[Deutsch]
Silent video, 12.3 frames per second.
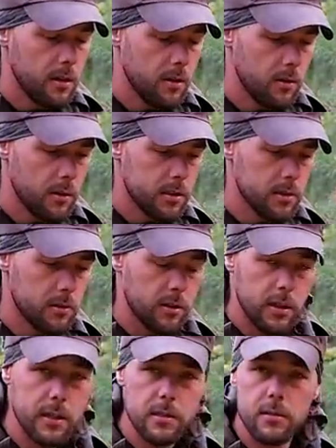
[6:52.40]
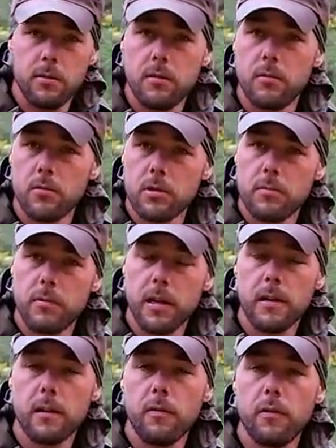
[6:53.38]
und sage das, was ich
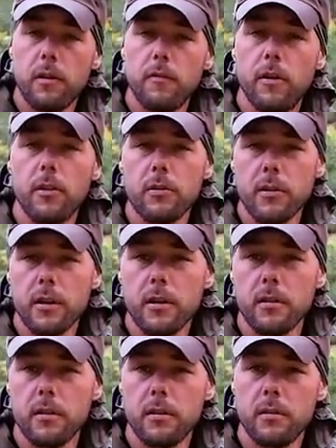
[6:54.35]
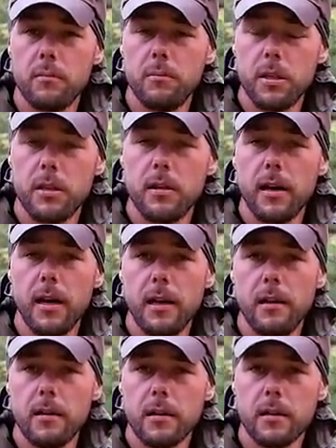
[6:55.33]
wirklich für Erfahrungen mit dem
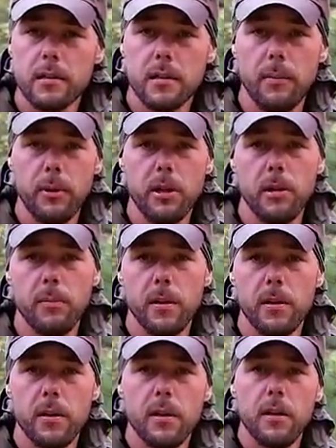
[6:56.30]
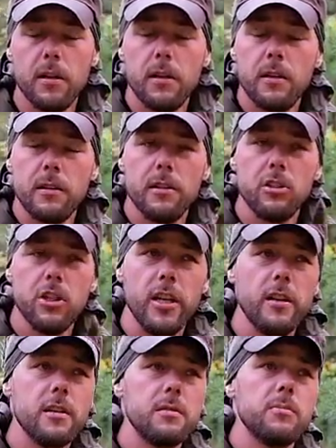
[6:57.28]
Teil gesammelt habe. Das
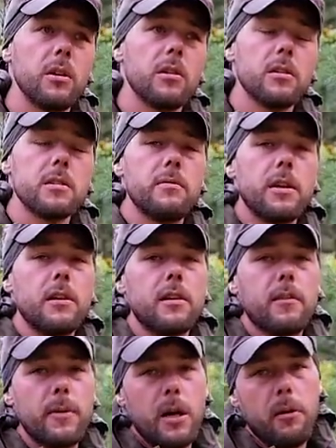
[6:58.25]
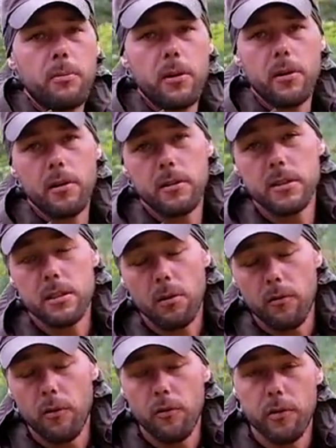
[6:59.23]
Schöne ist, man kann es ja wirklich auf meinen Hauptkanal
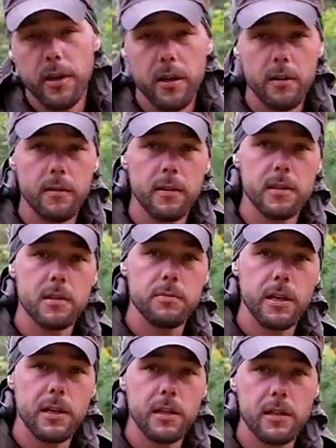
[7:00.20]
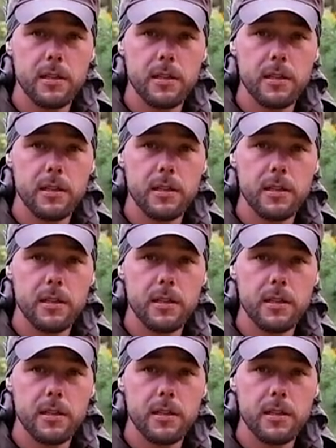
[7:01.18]
zurückverfolgen, dass es wirklich